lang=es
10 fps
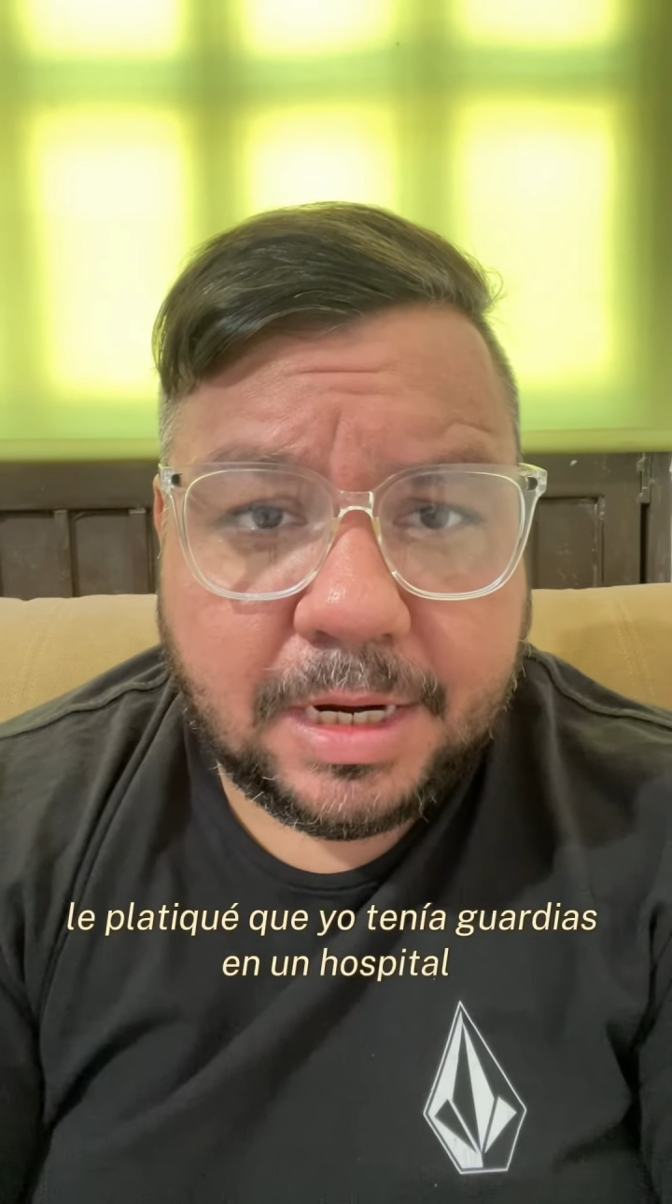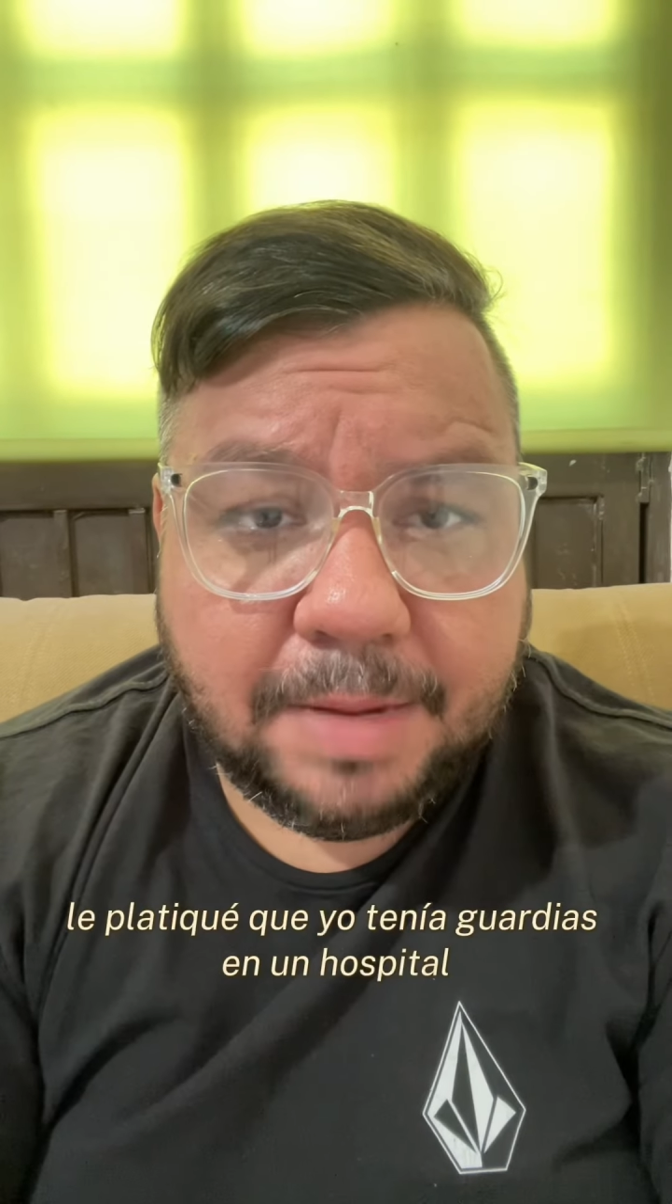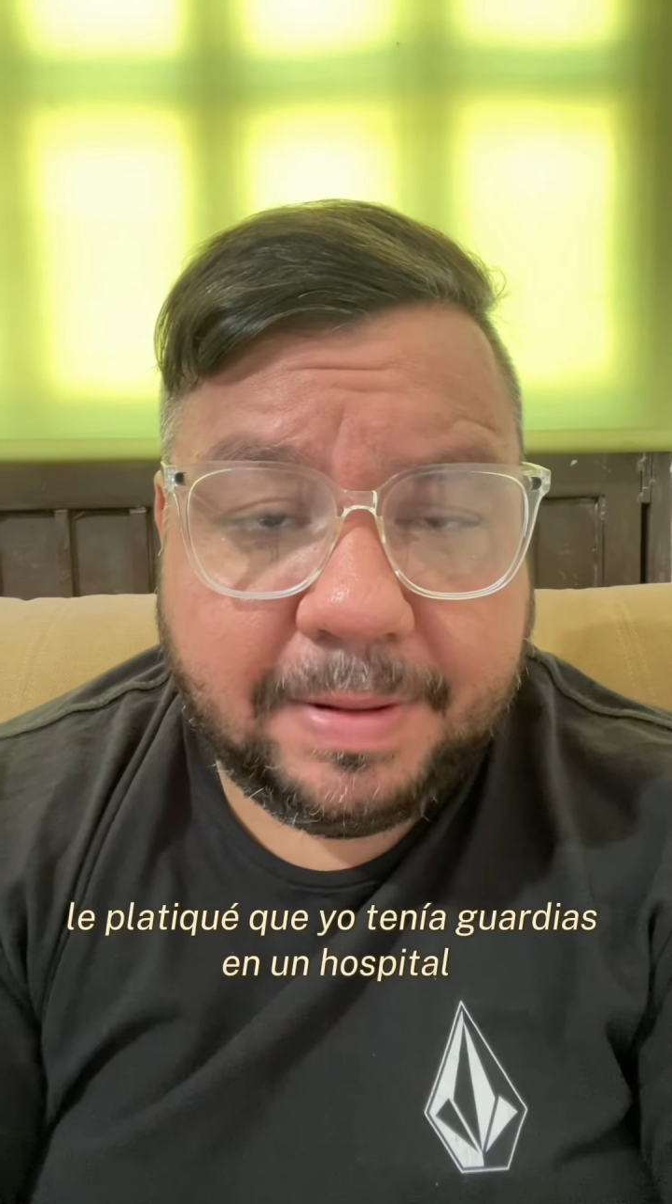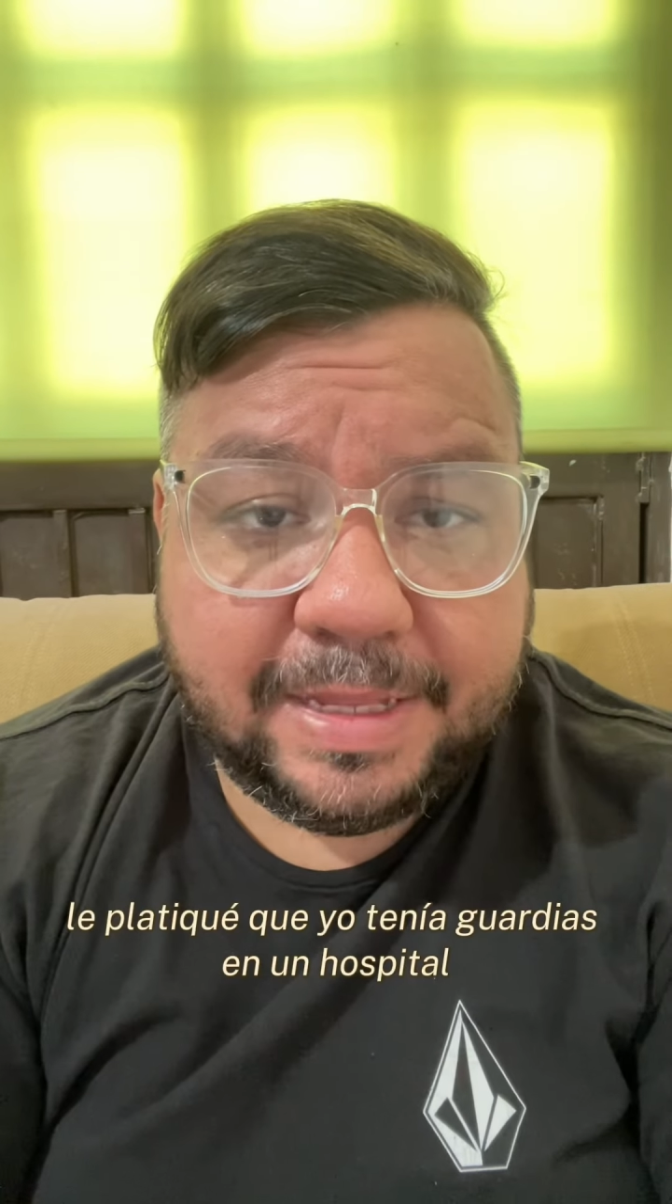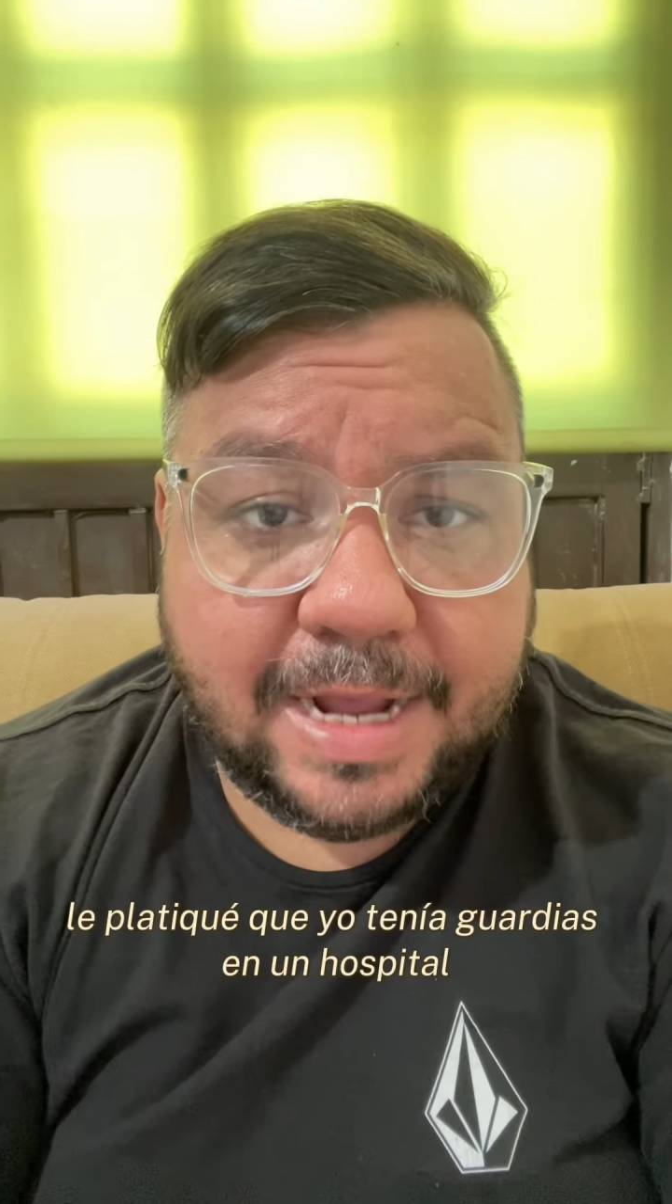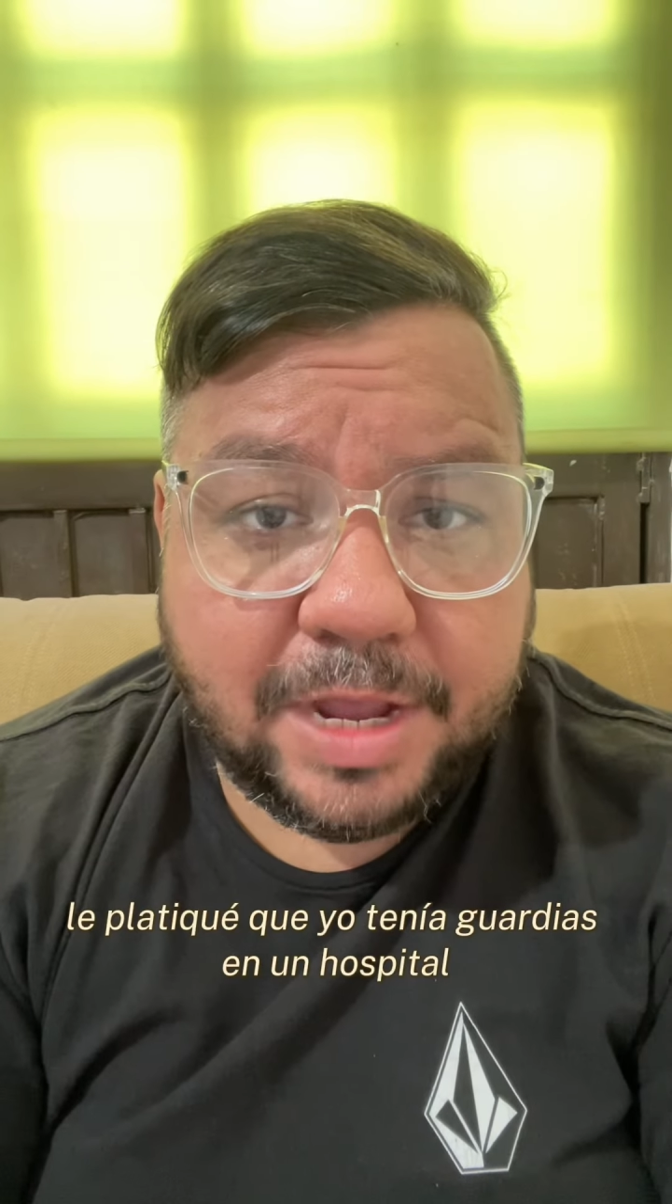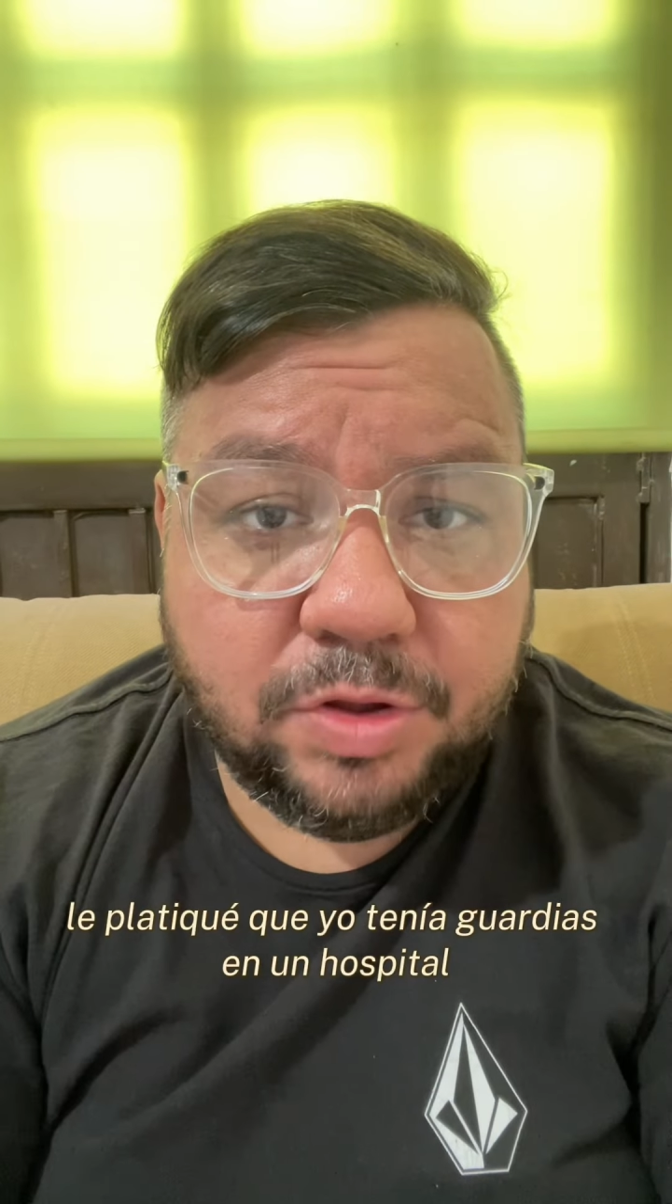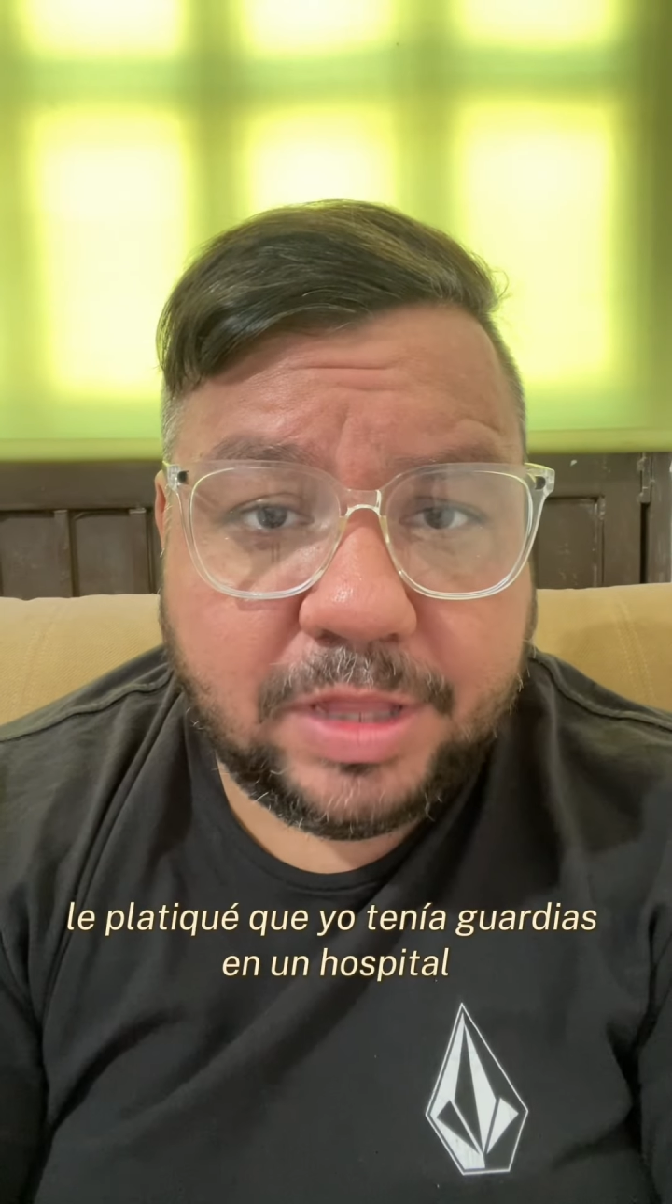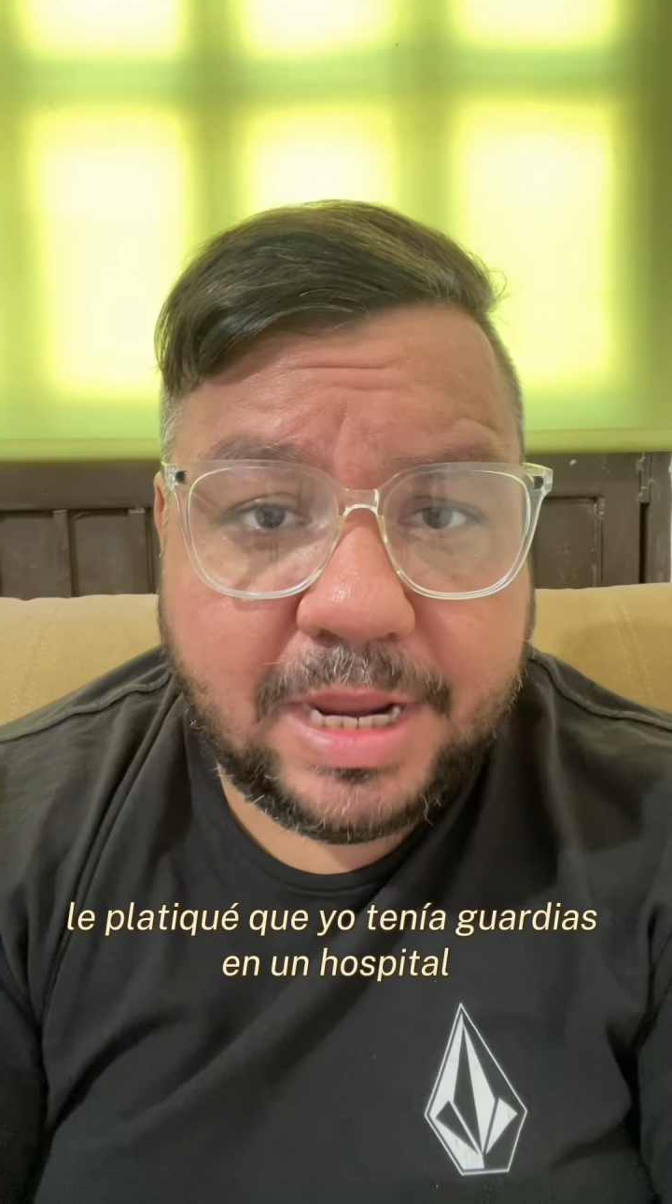Le platiqué que yo